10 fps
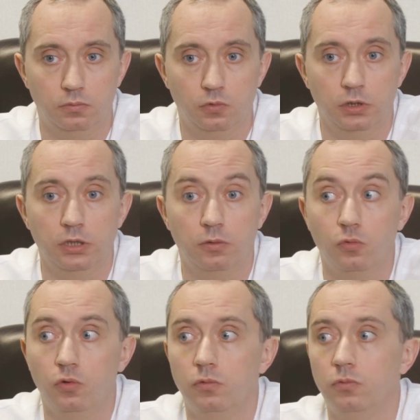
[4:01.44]
Но ну, это
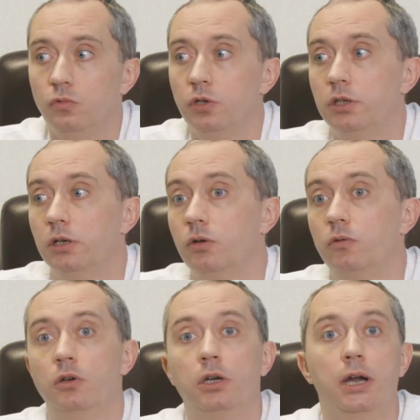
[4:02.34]
ну это
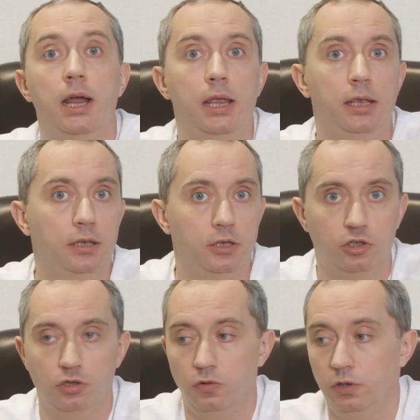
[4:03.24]
крайне
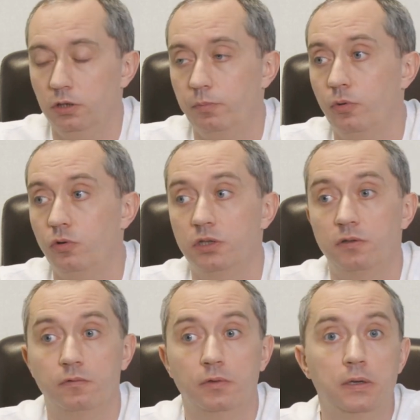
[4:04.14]
тяжело. Это
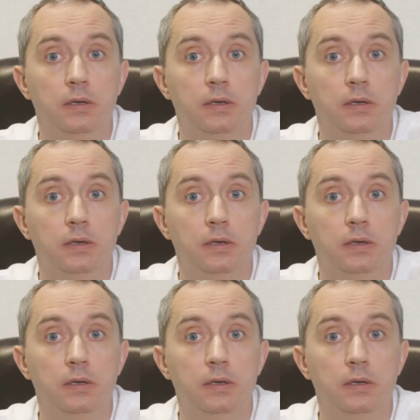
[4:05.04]
просто